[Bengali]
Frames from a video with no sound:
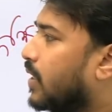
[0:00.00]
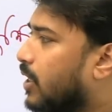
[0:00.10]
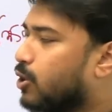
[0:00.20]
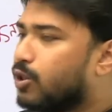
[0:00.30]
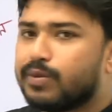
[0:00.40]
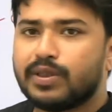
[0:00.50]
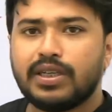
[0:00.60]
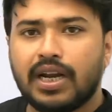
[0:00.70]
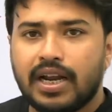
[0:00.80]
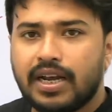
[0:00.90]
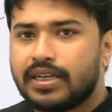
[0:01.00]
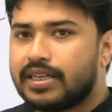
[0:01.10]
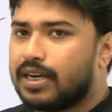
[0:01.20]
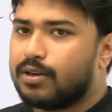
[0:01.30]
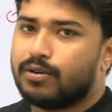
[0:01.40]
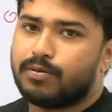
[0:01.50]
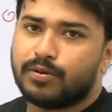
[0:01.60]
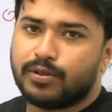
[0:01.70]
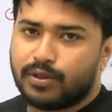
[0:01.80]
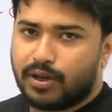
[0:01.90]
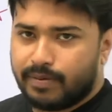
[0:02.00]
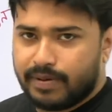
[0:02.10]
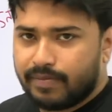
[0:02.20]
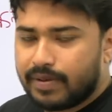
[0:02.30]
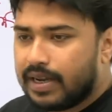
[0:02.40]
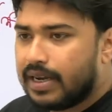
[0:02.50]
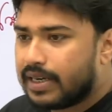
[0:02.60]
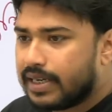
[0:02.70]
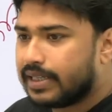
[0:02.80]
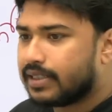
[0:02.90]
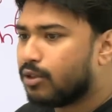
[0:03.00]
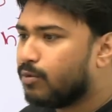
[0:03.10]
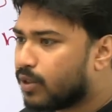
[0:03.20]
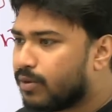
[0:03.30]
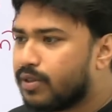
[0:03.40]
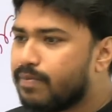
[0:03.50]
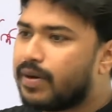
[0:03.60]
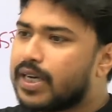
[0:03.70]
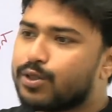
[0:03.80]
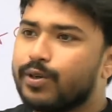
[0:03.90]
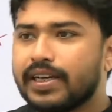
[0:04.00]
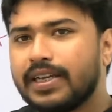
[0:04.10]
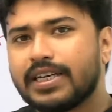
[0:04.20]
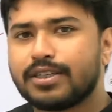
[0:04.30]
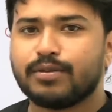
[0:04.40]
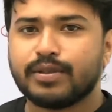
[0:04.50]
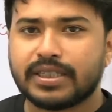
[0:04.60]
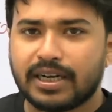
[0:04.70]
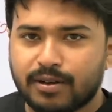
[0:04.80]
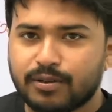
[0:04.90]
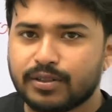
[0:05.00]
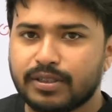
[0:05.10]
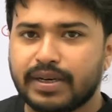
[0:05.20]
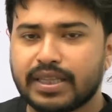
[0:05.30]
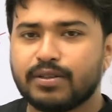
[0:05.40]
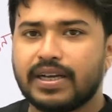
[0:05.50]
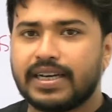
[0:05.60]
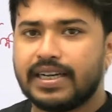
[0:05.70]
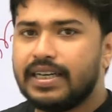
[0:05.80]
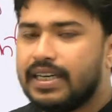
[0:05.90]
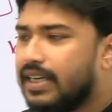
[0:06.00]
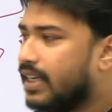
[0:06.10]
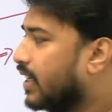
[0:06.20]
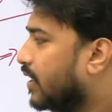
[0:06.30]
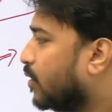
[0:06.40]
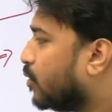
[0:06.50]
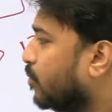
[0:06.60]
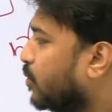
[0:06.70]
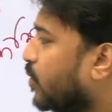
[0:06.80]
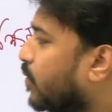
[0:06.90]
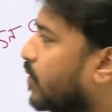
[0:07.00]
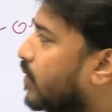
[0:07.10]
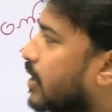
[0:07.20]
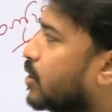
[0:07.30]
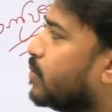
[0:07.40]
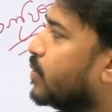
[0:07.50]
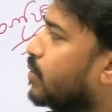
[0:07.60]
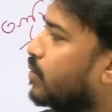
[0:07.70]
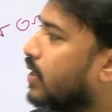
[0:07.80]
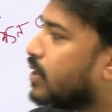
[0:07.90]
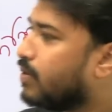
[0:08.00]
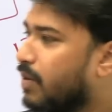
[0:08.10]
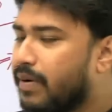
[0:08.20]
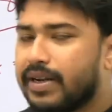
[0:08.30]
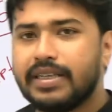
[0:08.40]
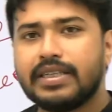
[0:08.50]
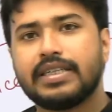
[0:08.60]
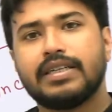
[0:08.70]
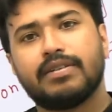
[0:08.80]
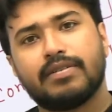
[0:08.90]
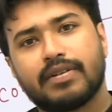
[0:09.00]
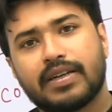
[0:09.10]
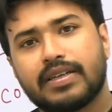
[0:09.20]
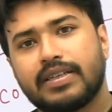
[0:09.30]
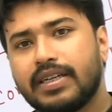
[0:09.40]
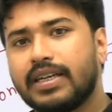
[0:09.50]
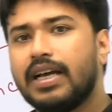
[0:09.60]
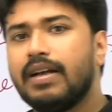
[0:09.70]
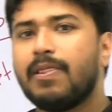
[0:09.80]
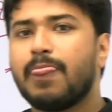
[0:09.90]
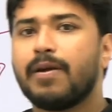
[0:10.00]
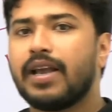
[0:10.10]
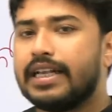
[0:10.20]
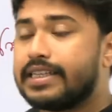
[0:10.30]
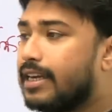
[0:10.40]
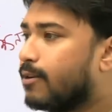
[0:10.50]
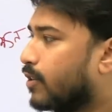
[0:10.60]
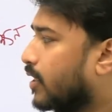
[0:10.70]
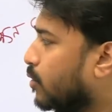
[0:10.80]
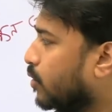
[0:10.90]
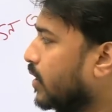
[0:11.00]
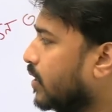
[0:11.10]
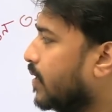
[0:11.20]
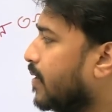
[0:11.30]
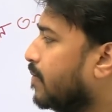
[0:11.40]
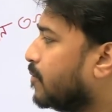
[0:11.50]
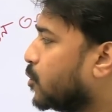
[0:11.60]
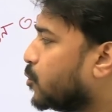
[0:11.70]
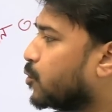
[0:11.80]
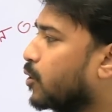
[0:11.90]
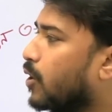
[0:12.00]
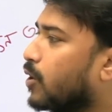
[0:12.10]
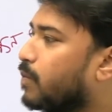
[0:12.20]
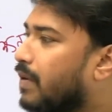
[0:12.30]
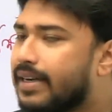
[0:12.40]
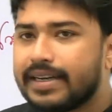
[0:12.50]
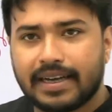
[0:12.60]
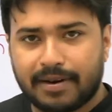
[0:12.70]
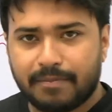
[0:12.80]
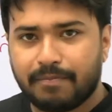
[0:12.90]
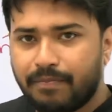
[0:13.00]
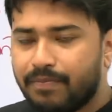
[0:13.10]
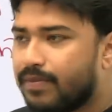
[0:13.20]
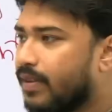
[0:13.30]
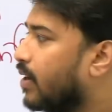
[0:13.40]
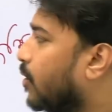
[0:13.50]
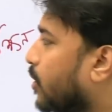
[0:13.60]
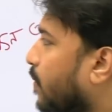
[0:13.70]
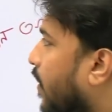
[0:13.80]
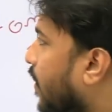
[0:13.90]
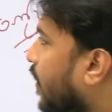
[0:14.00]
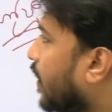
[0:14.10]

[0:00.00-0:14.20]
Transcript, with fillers: রাষ্ট্রপতির স্বাক্ষর প্রয়োজন হবে ঠিক আছে তো মোটামুটি পাস হয়ে গেলে রাষ্ট্রপতি স্বাক্ষর করতে বাধ্য থাকেন তো তবু রাষ্ট্রপতিও অনেক সময় পারেন যে সেটা ক্যান্সেল করতে যদি সিচুয়েশন হয়তো পাল্টে গেল হতে পারে